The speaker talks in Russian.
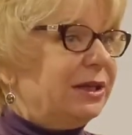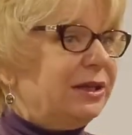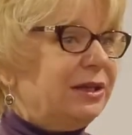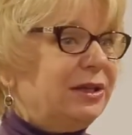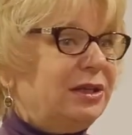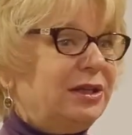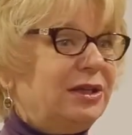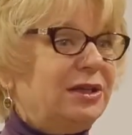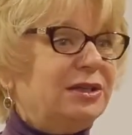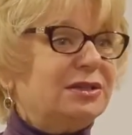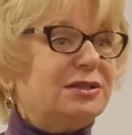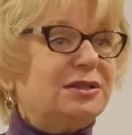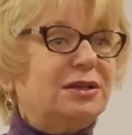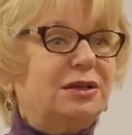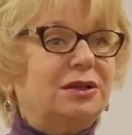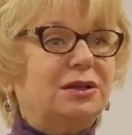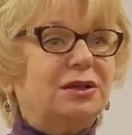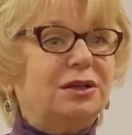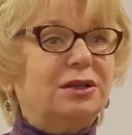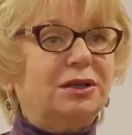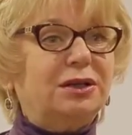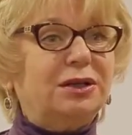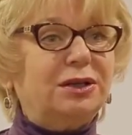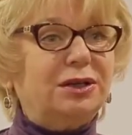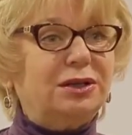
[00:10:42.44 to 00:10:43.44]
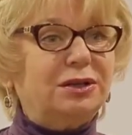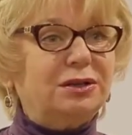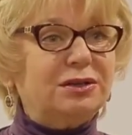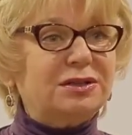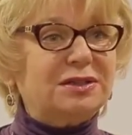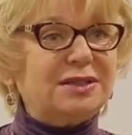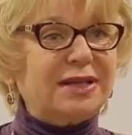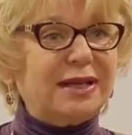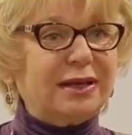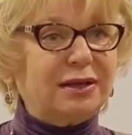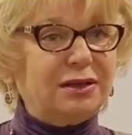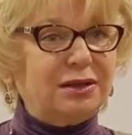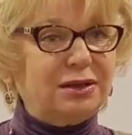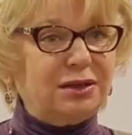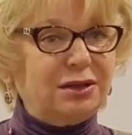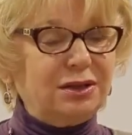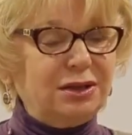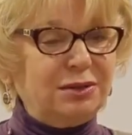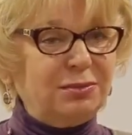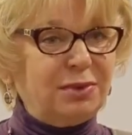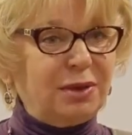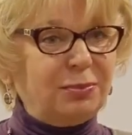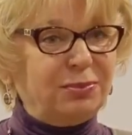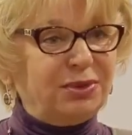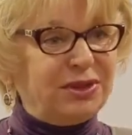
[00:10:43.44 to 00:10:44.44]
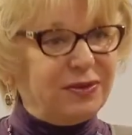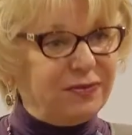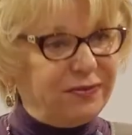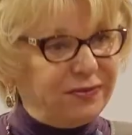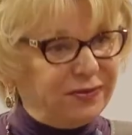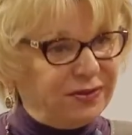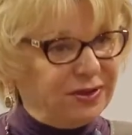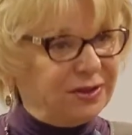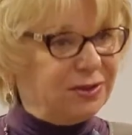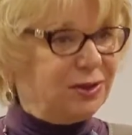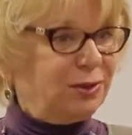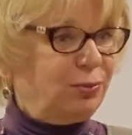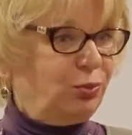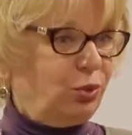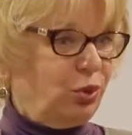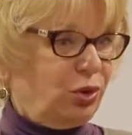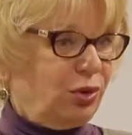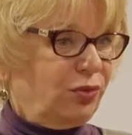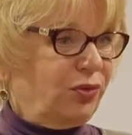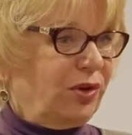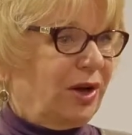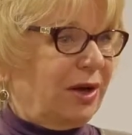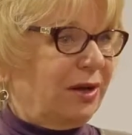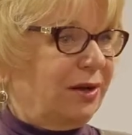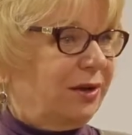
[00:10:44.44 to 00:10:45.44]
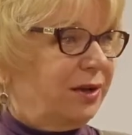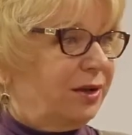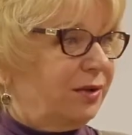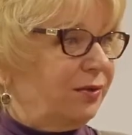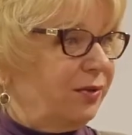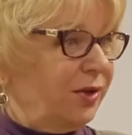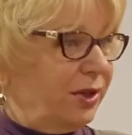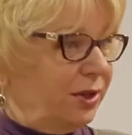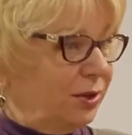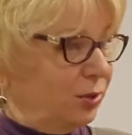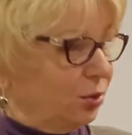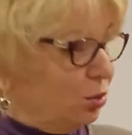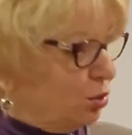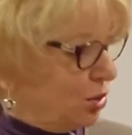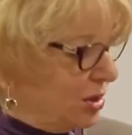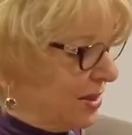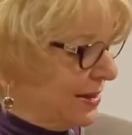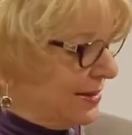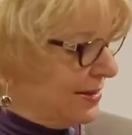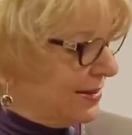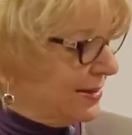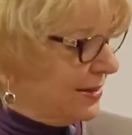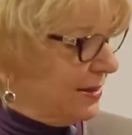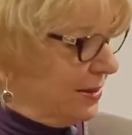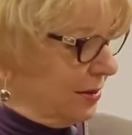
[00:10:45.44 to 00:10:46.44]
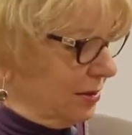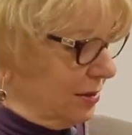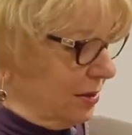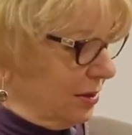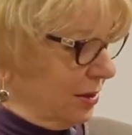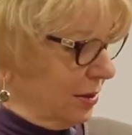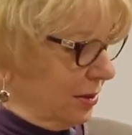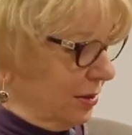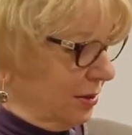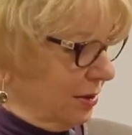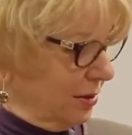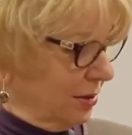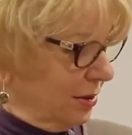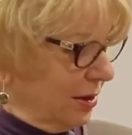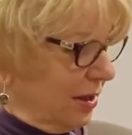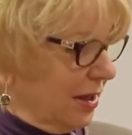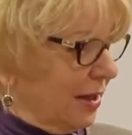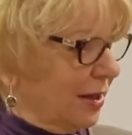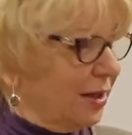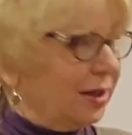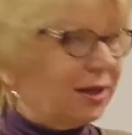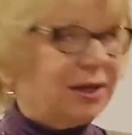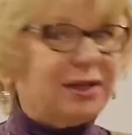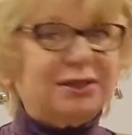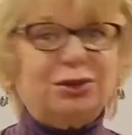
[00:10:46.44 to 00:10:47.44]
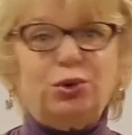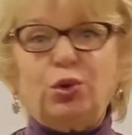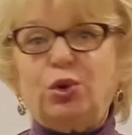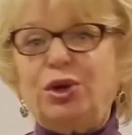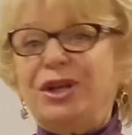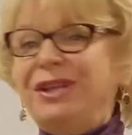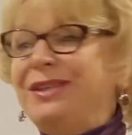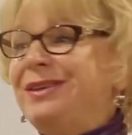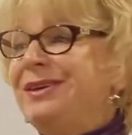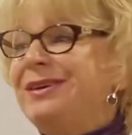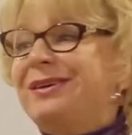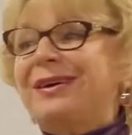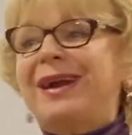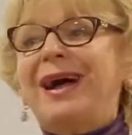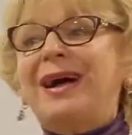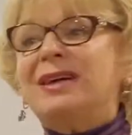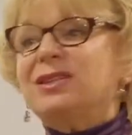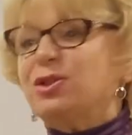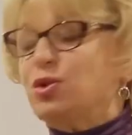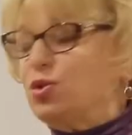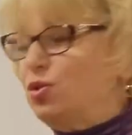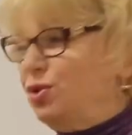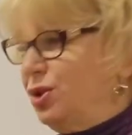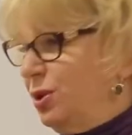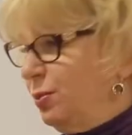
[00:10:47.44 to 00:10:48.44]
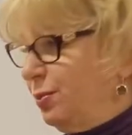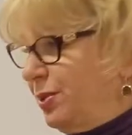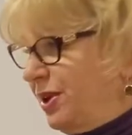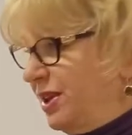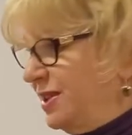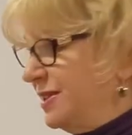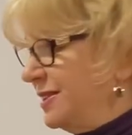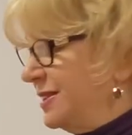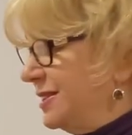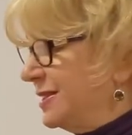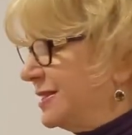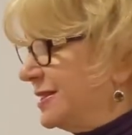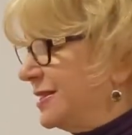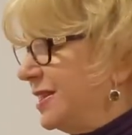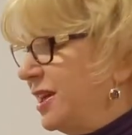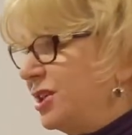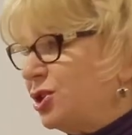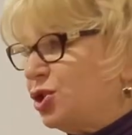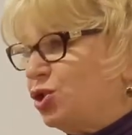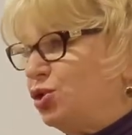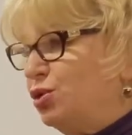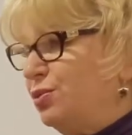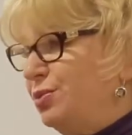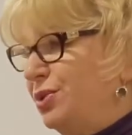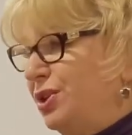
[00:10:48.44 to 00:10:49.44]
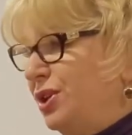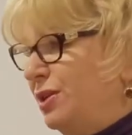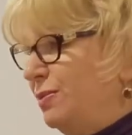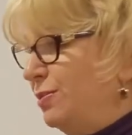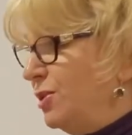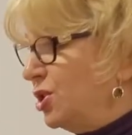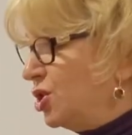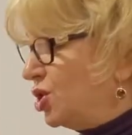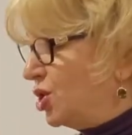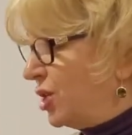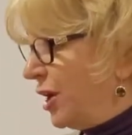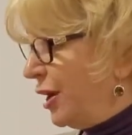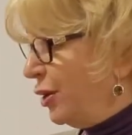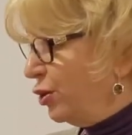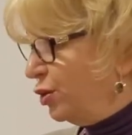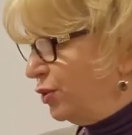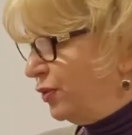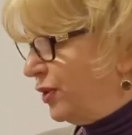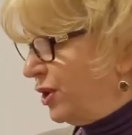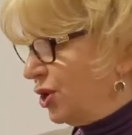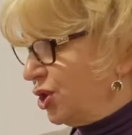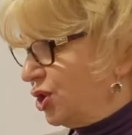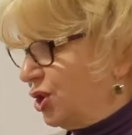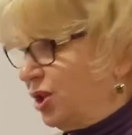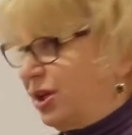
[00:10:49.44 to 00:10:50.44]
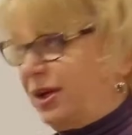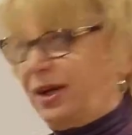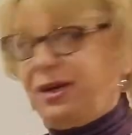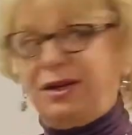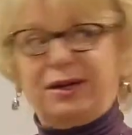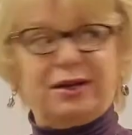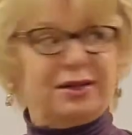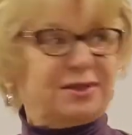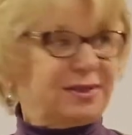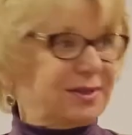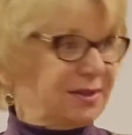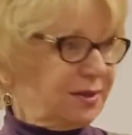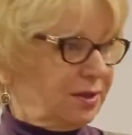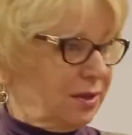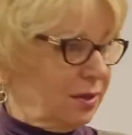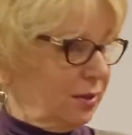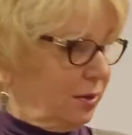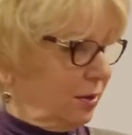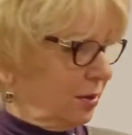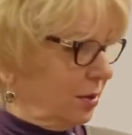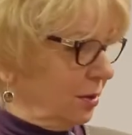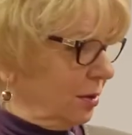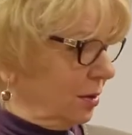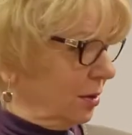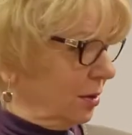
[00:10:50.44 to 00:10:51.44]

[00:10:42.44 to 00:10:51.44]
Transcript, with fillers: И э, за, им объявила буквально войну соседка, которая ни разу не произнесла, что мне мешают ваши коляски